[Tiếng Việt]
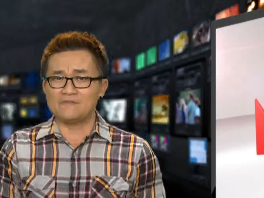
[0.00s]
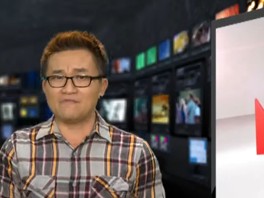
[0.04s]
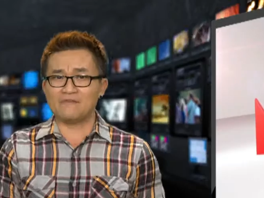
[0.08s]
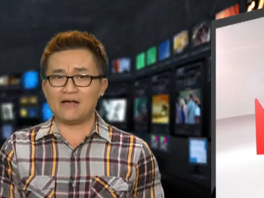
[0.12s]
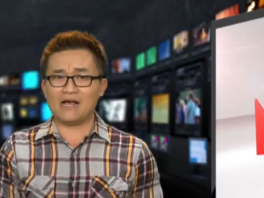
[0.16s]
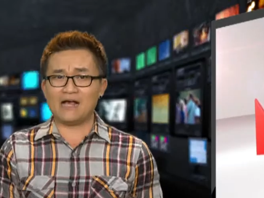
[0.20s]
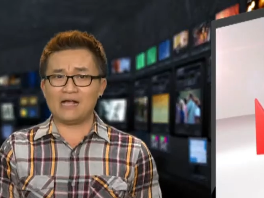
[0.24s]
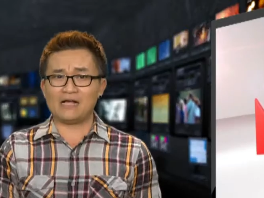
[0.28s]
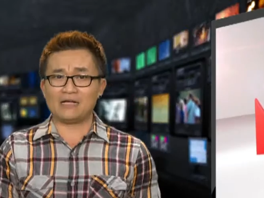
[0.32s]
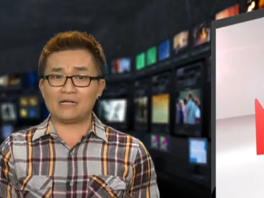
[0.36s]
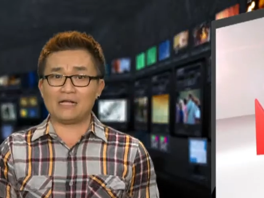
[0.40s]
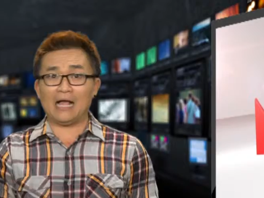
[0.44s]

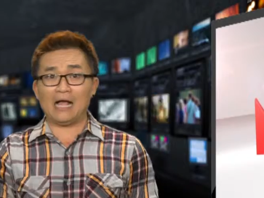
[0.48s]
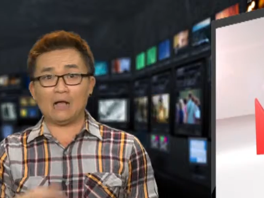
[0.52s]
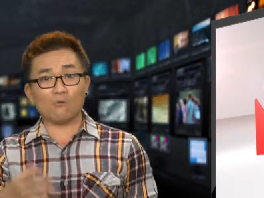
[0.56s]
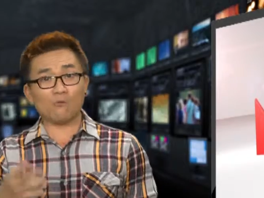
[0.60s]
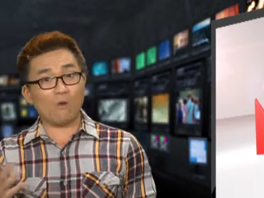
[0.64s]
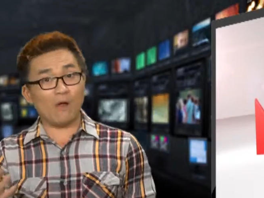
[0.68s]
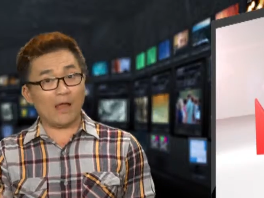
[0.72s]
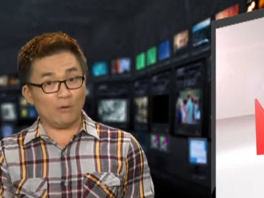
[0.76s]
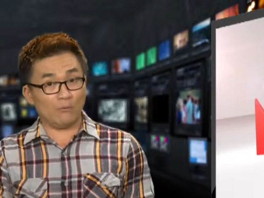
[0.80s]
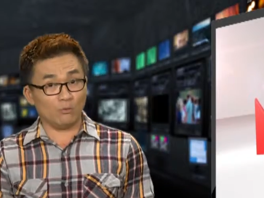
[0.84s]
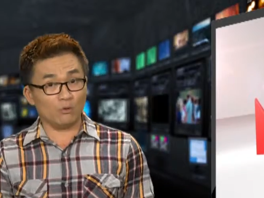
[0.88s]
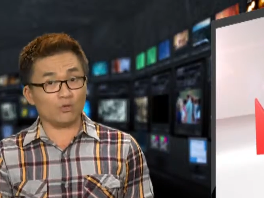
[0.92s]
và cả
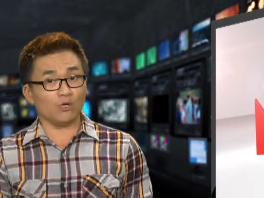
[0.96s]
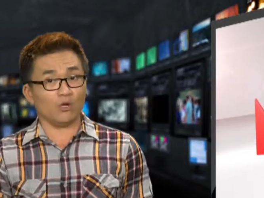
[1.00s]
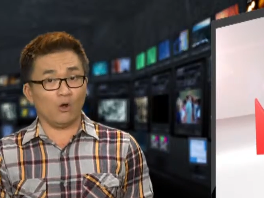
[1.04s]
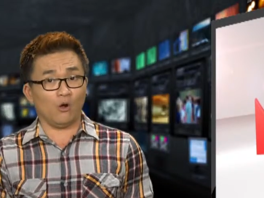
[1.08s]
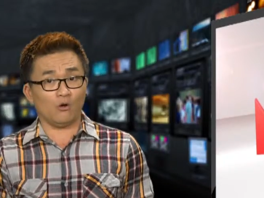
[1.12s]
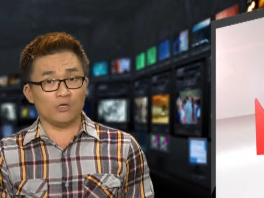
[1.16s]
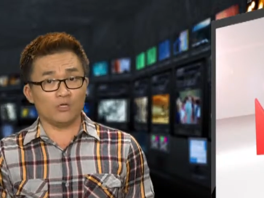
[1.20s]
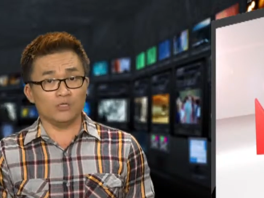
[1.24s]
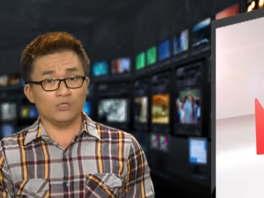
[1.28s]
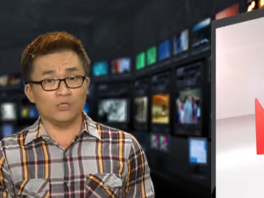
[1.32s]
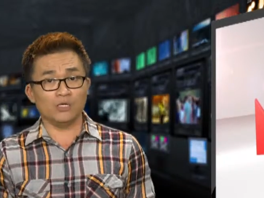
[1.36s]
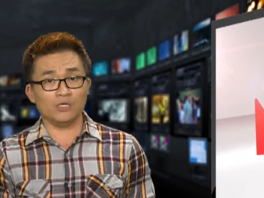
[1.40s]
ngoài quốc lộ
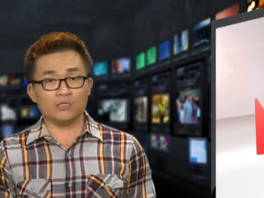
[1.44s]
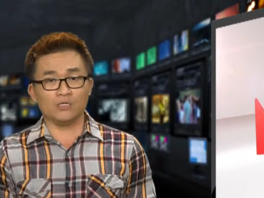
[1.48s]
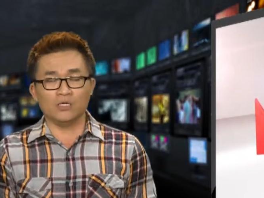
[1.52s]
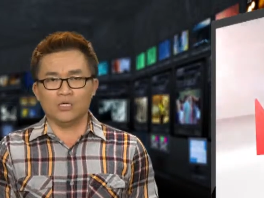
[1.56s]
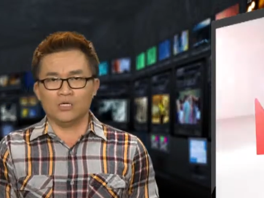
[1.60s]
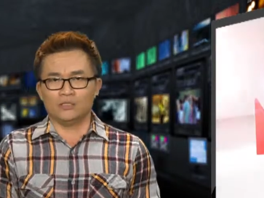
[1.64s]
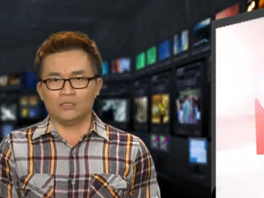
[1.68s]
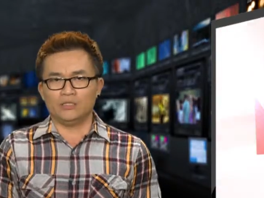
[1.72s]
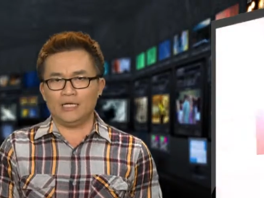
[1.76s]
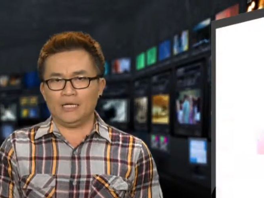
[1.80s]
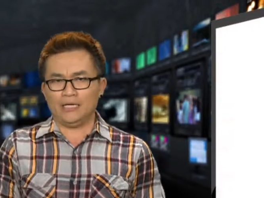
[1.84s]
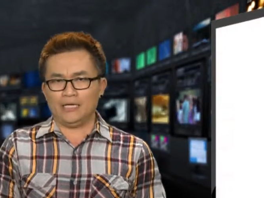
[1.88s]
nữa
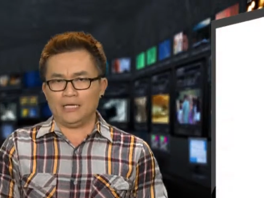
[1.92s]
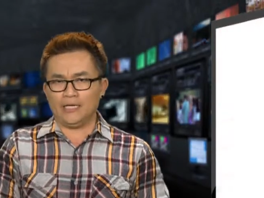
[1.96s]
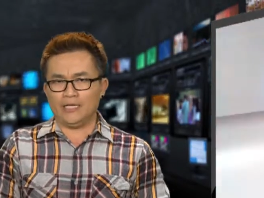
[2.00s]
thì Đại